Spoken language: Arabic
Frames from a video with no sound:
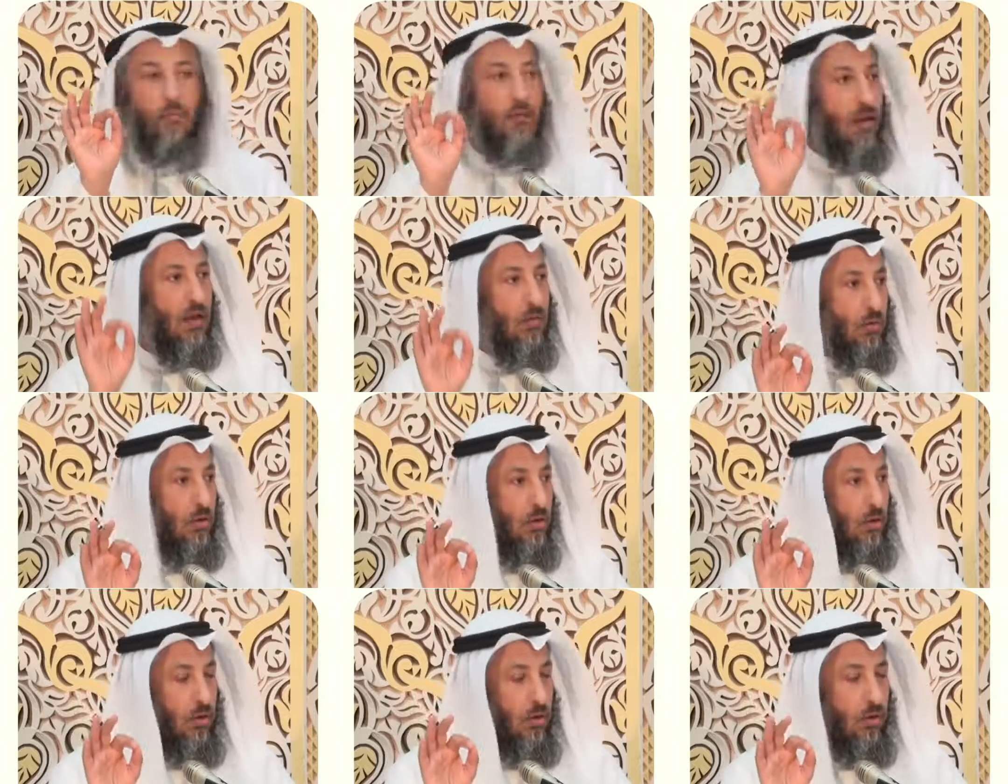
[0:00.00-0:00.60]

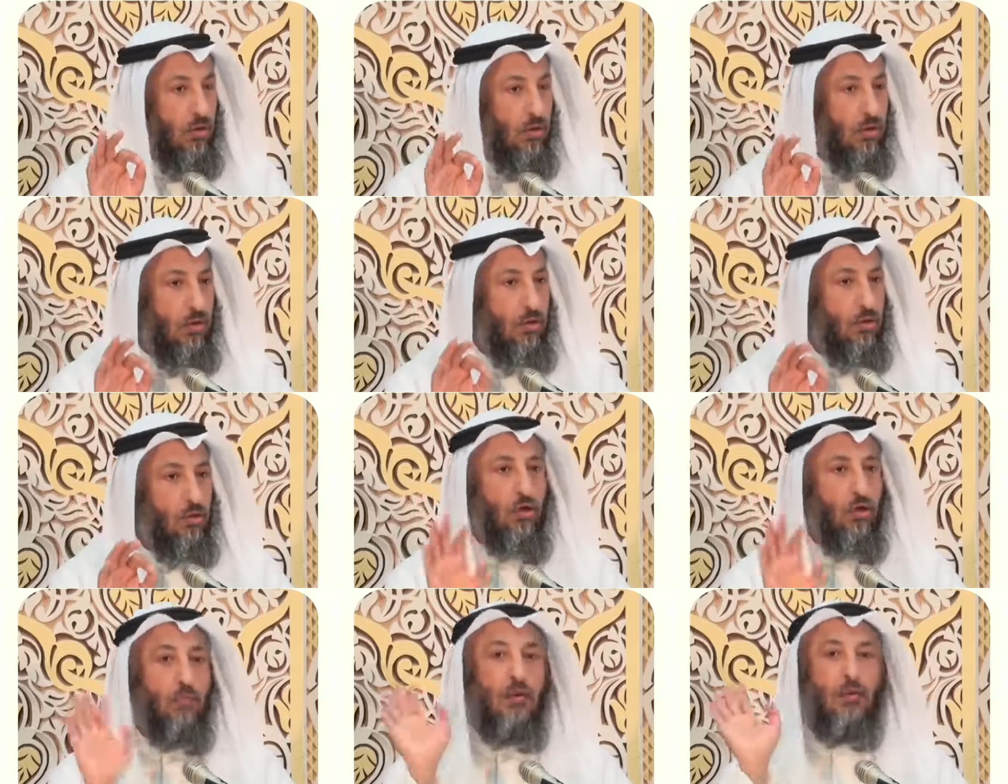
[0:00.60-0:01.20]
قبل البلوغ
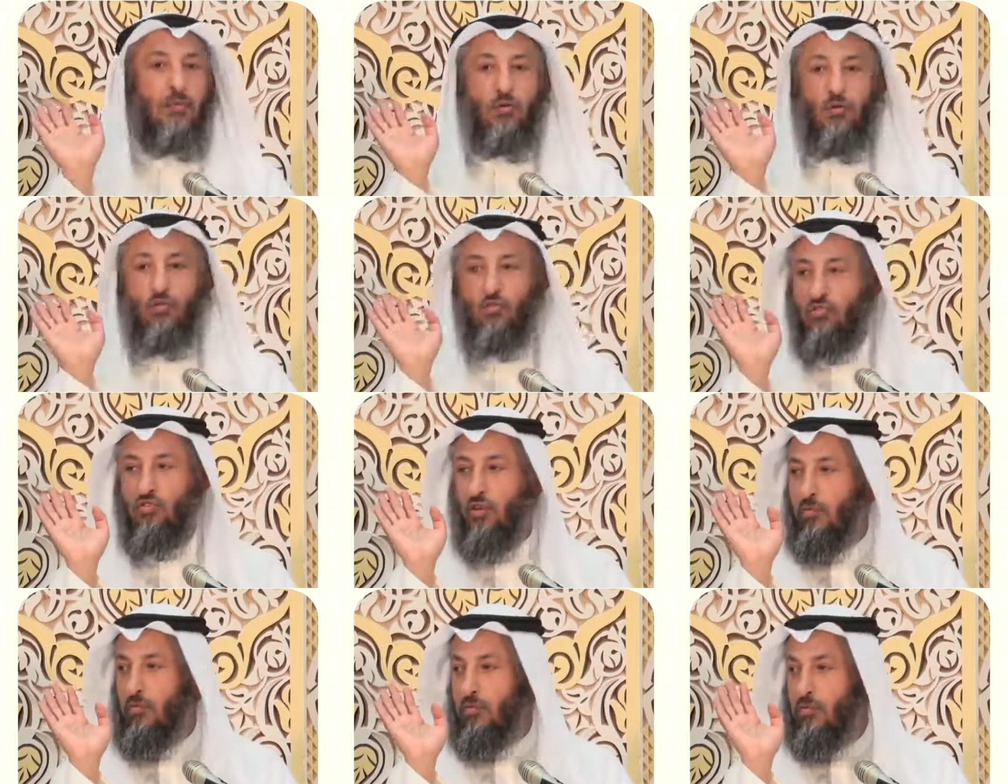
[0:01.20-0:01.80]
يقبل
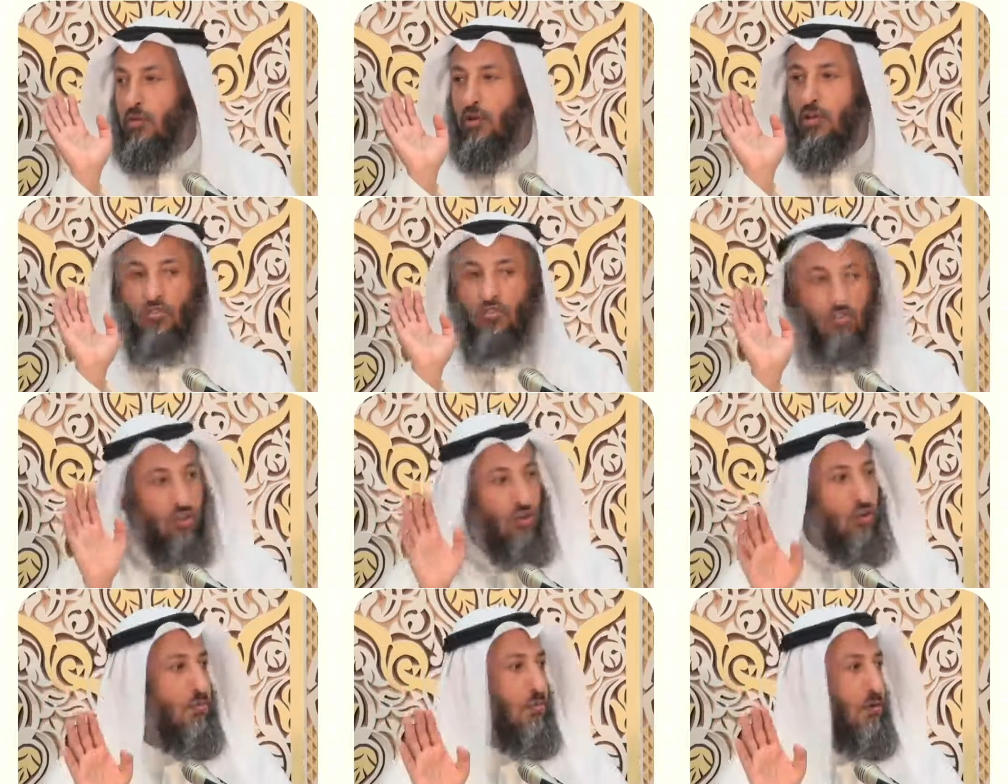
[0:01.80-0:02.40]
منه الصوم
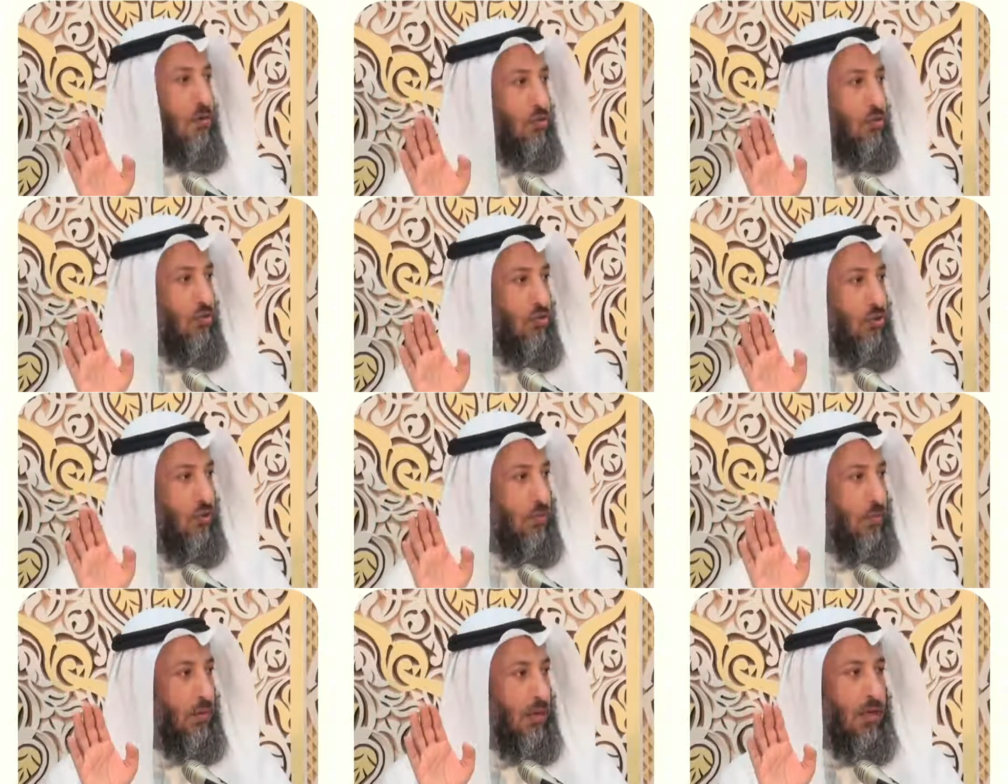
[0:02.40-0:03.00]
ويصح
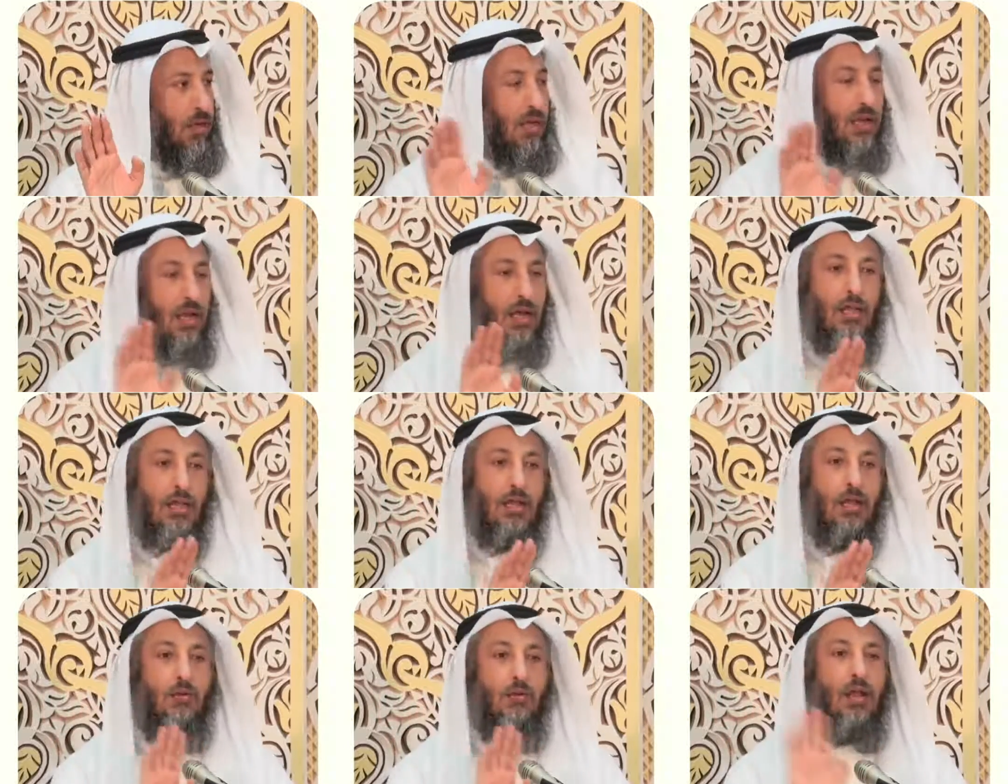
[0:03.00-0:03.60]
منه الصوم
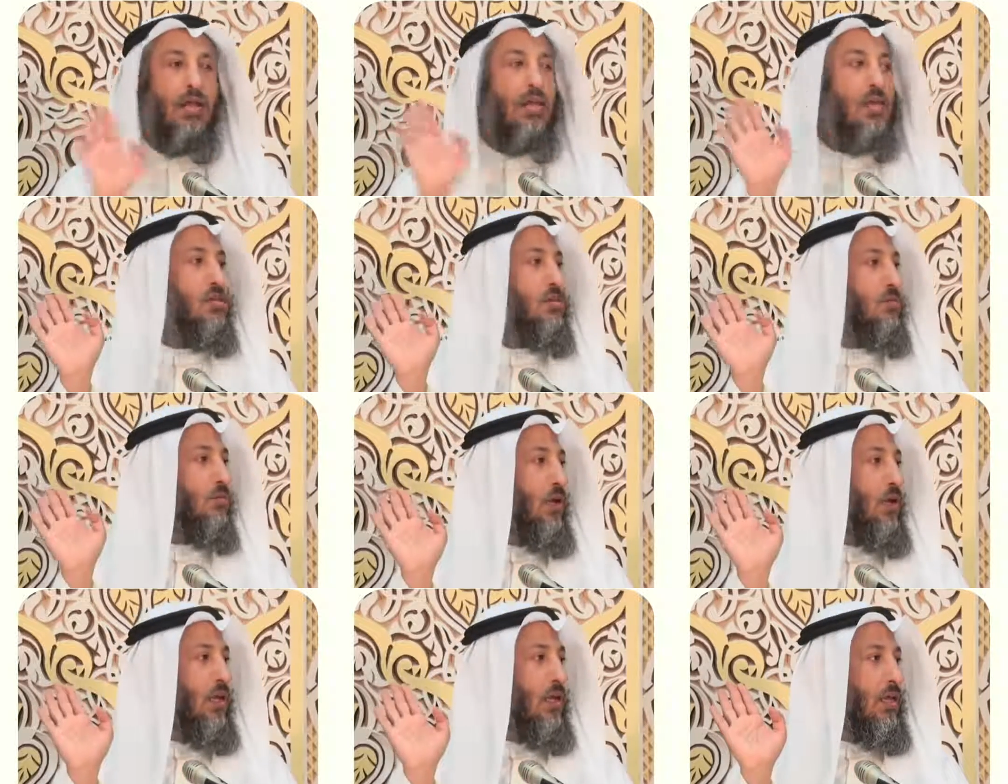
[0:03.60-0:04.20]
لكنه لا
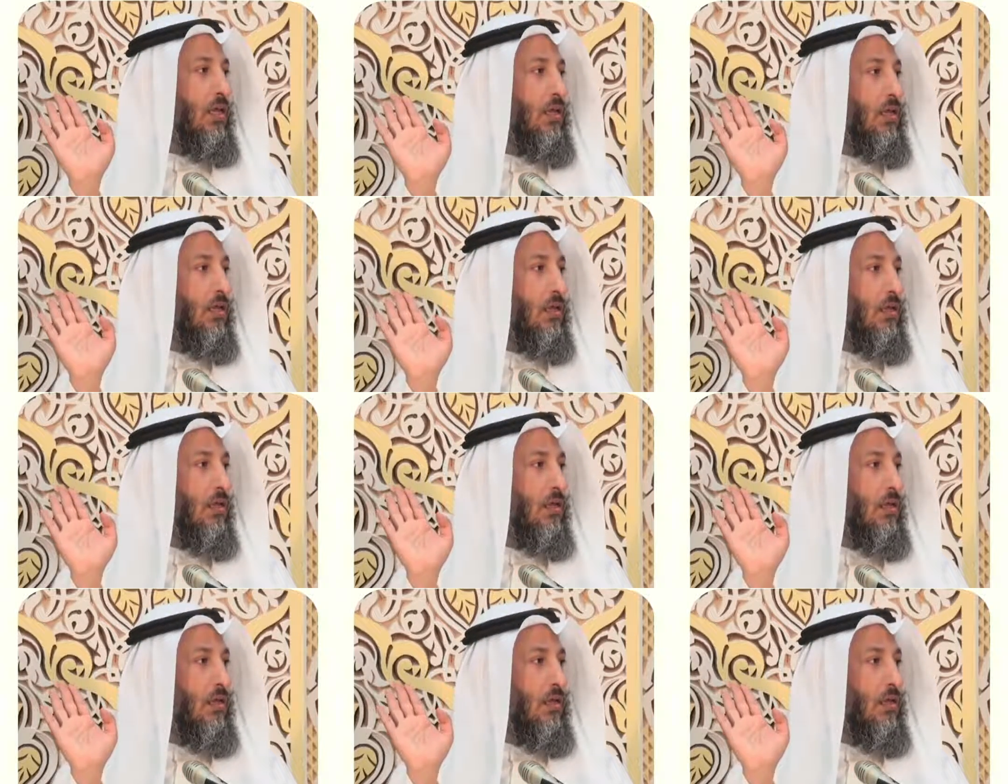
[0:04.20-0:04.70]
يجب عليه